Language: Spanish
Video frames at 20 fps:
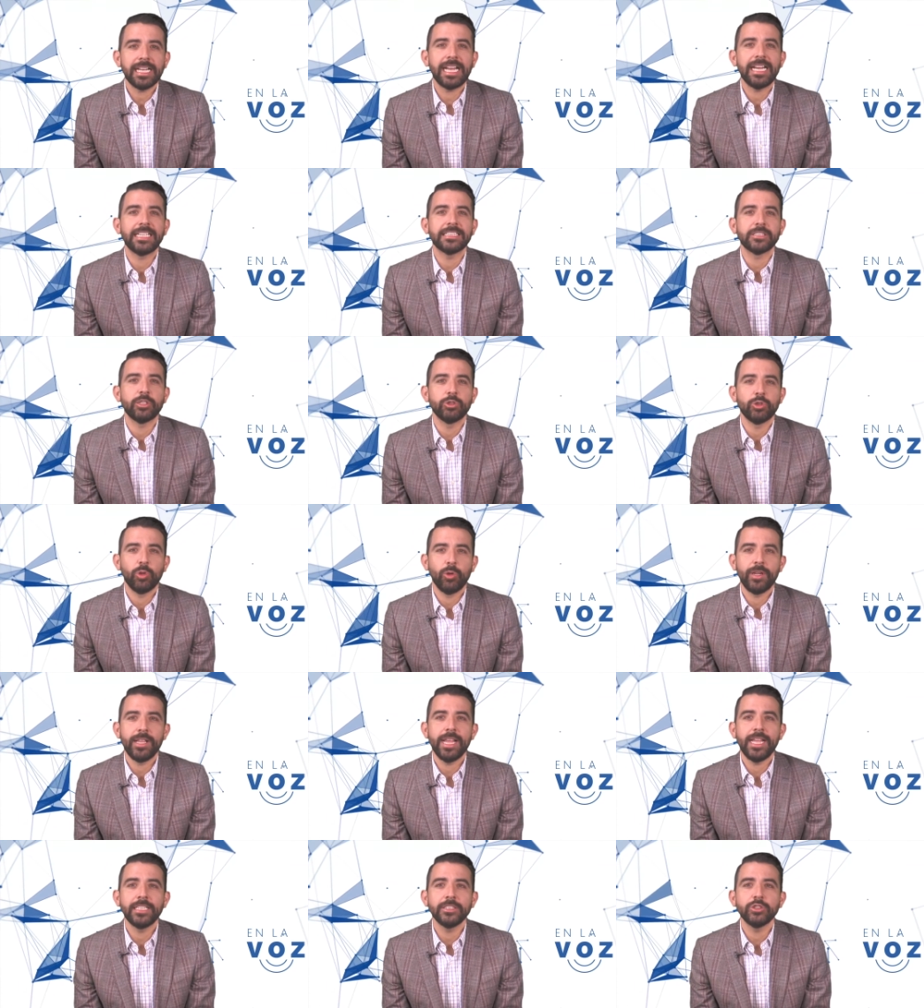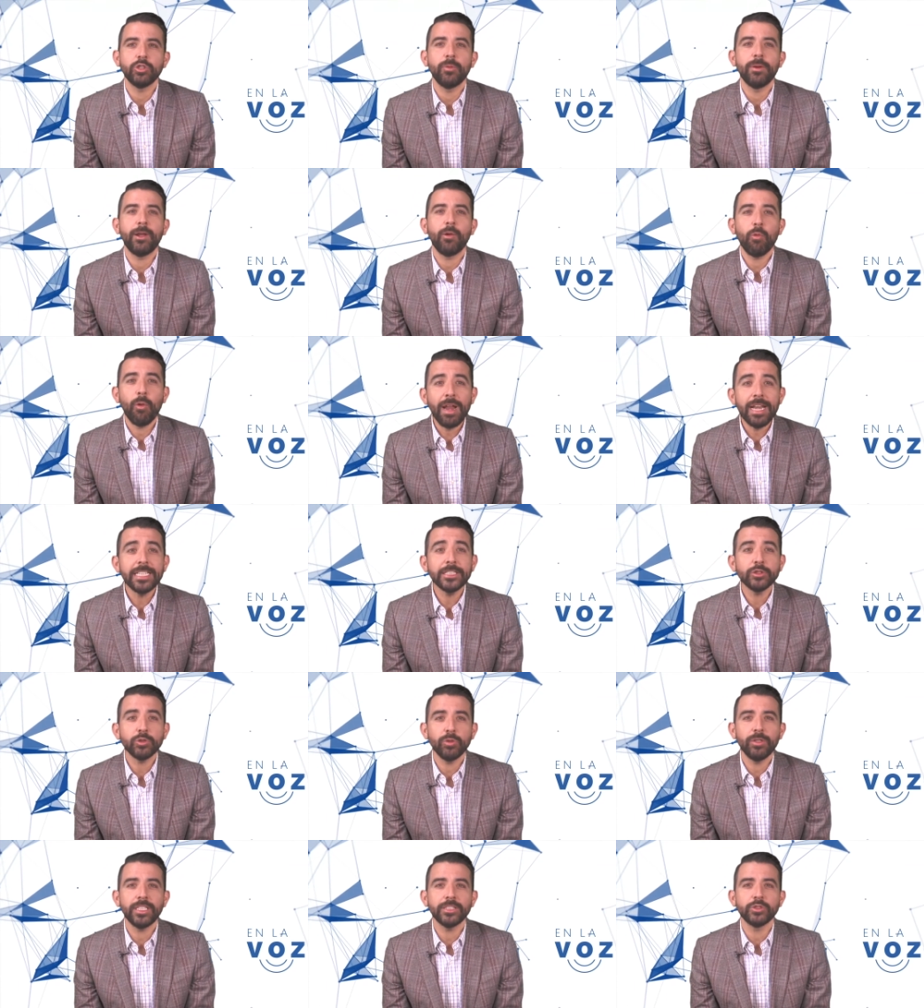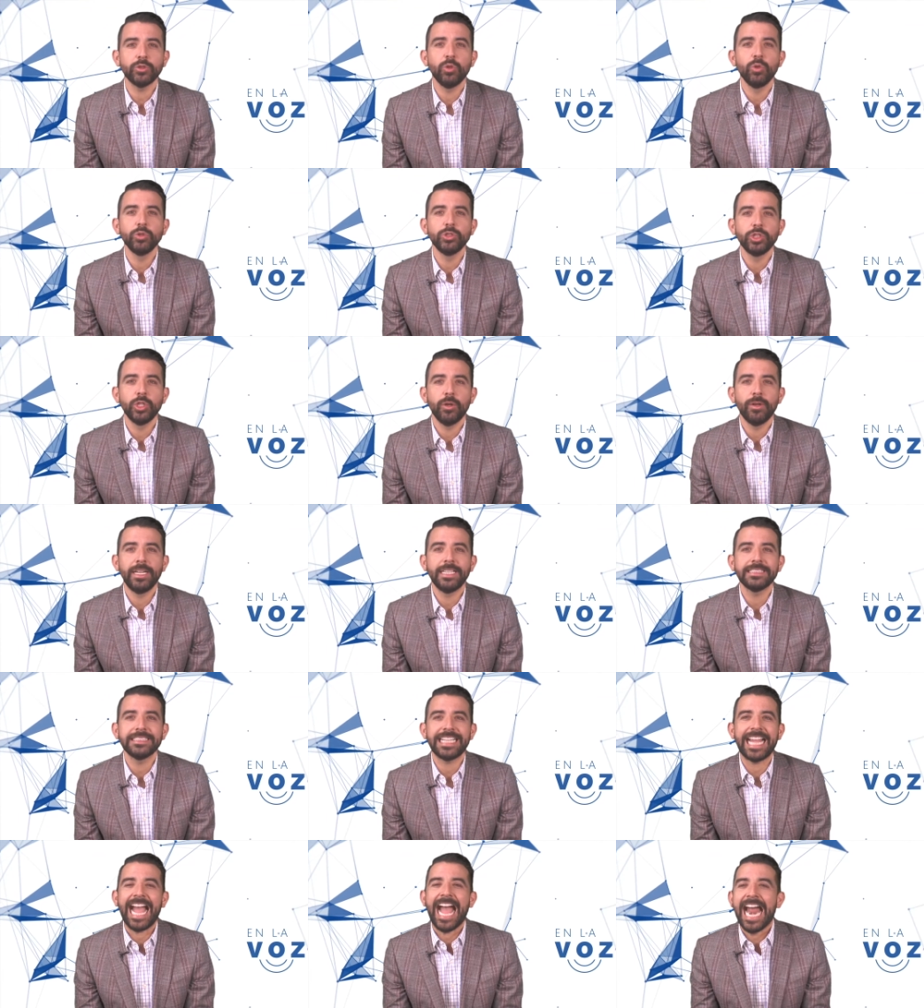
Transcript: a las autoridades sobre cuáles son las soluciones